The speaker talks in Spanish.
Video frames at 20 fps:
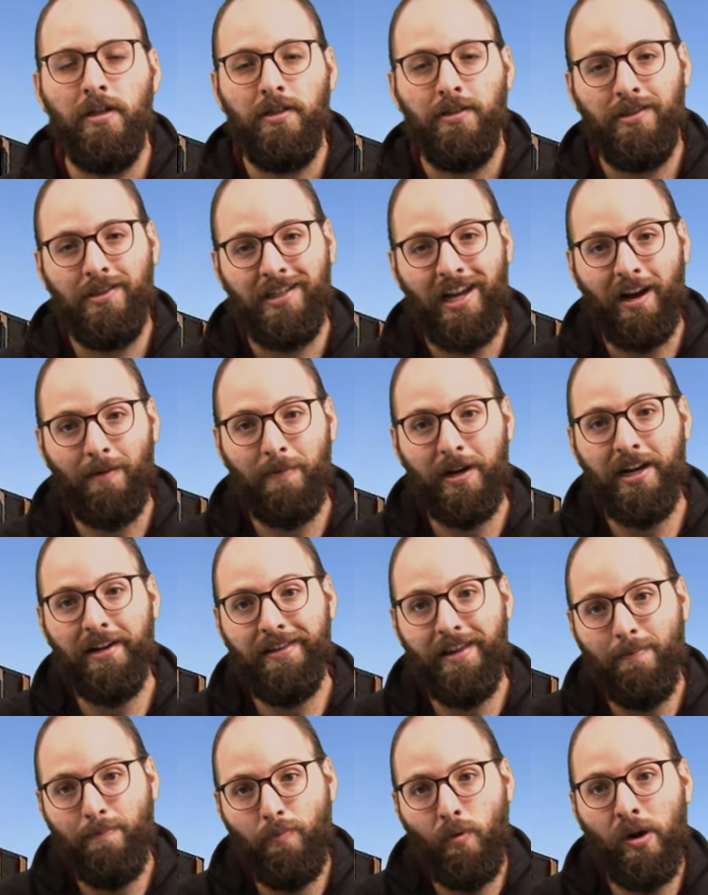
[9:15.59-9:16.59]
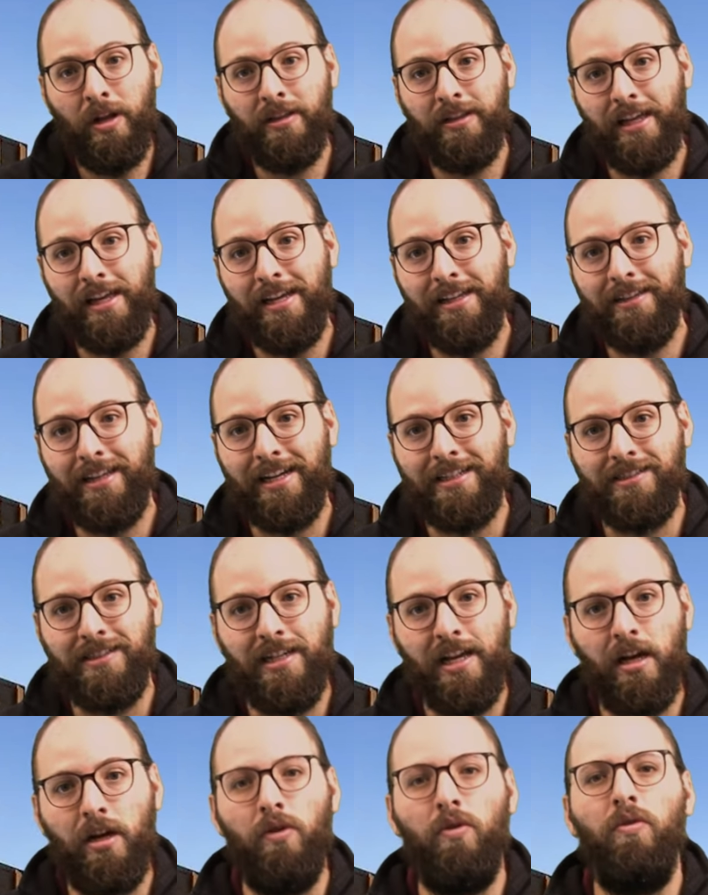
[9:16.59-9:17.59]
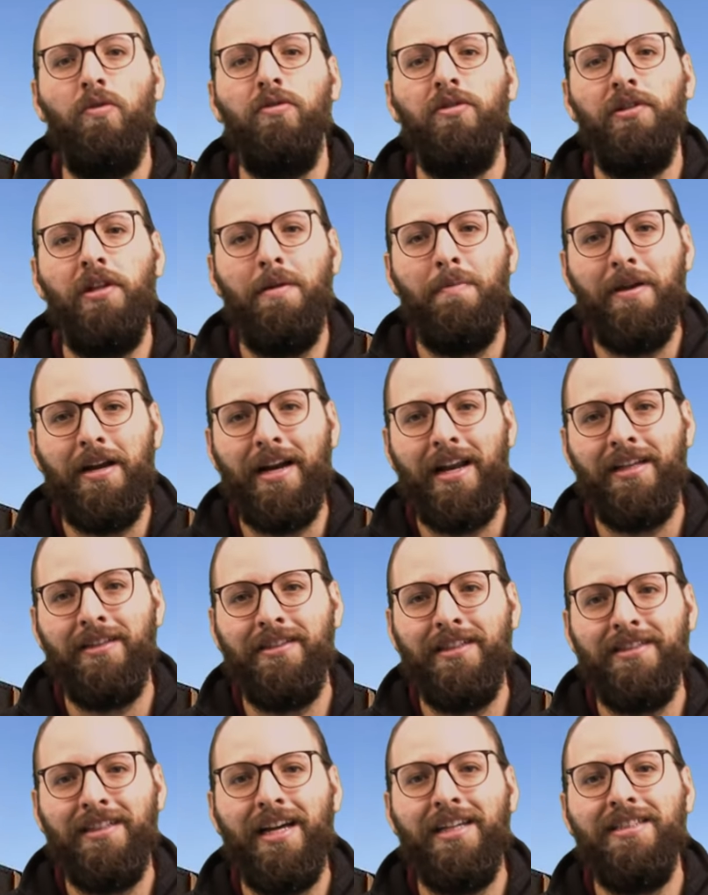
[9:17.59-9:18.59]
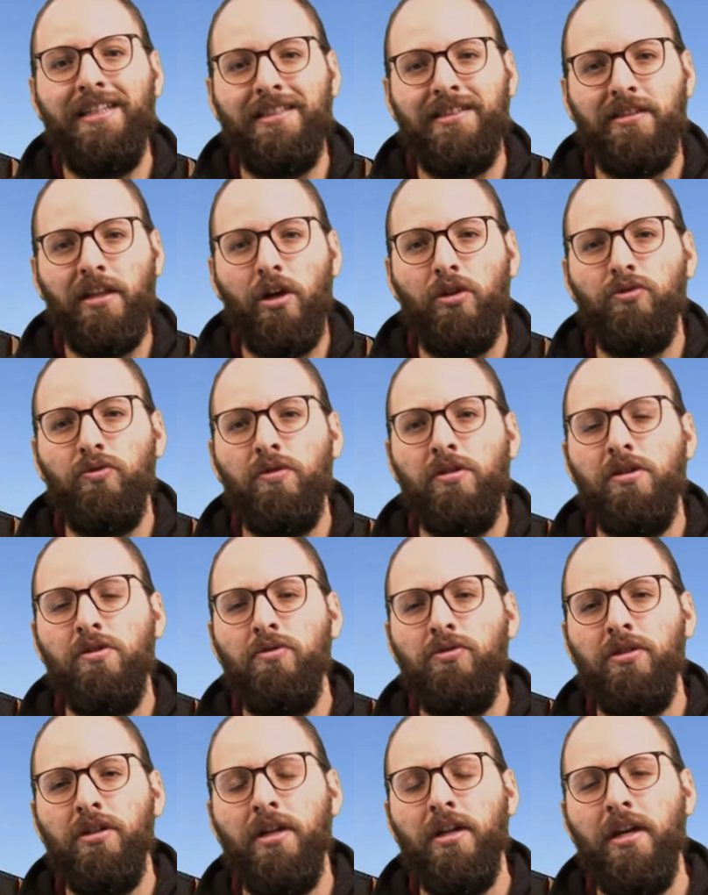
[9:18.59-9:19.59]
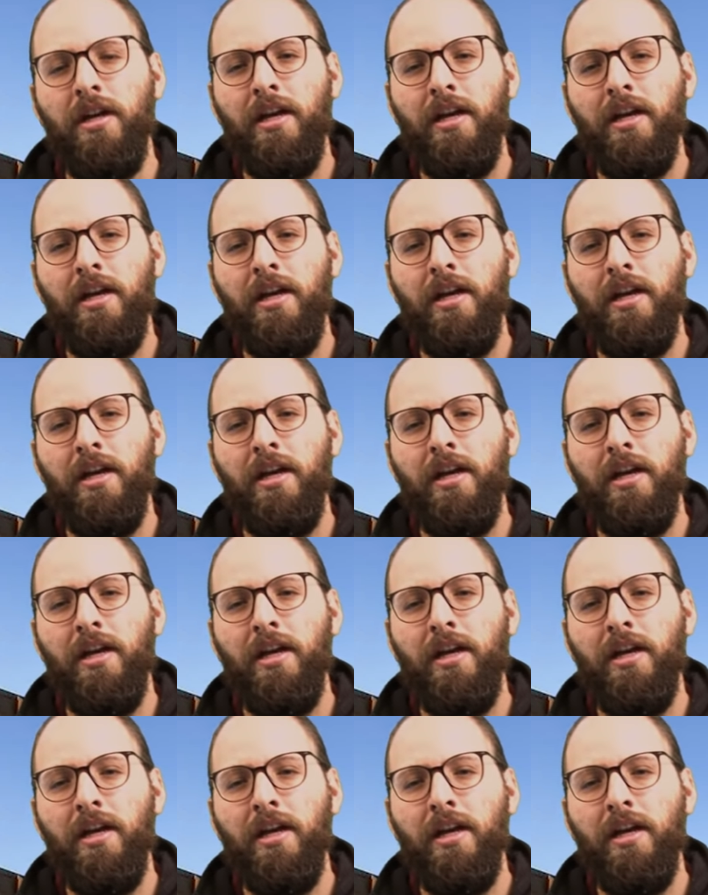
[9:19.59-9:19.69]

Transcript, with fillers: servir de puente de trasiego de migrantes hacia Estados Unidos